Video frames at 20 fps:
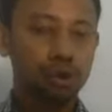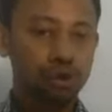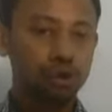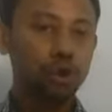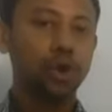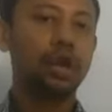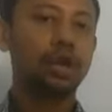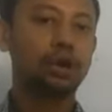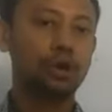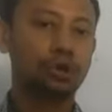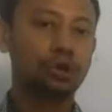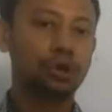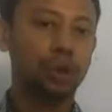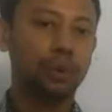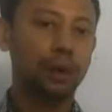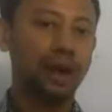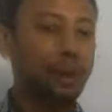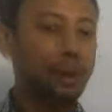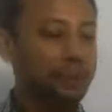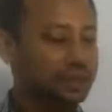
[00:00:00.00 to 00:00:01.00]
তৈরি করতে
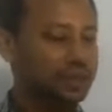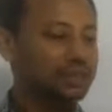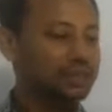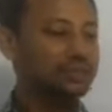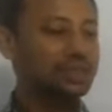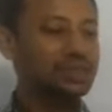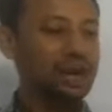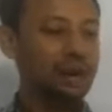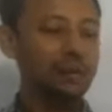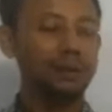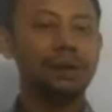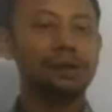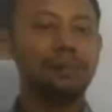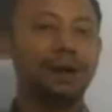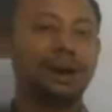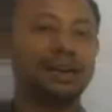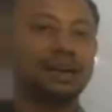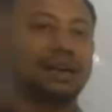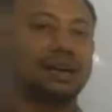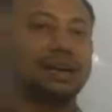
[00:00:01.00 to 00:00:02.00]
হবে আমি চাচ্ছি যে আমার এই
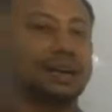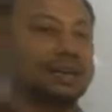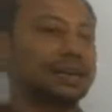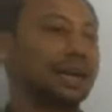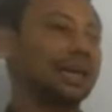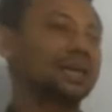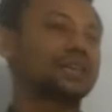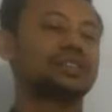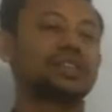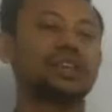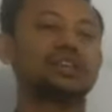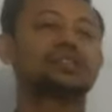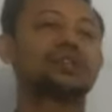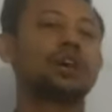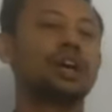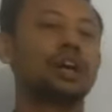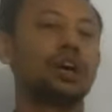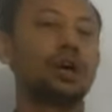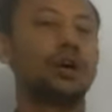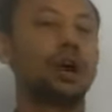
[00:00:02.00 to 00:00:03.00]
মার্কারটা কালি শেষ
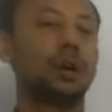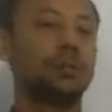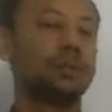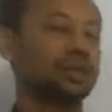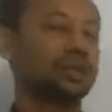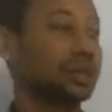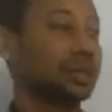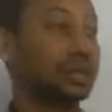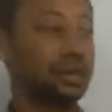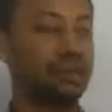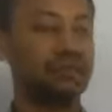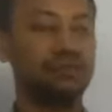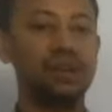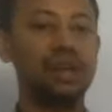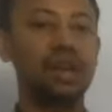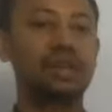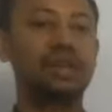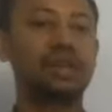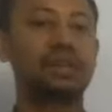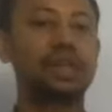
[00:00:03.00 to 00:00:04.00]
হয়ে গেল আমি যেন এটাকে
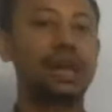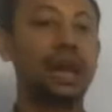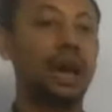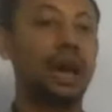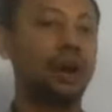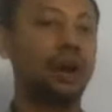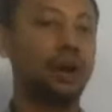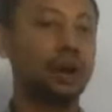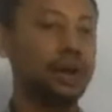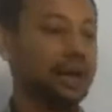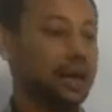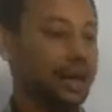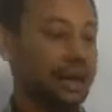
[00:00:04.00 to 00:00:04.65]
ফেলে দিতে না হয়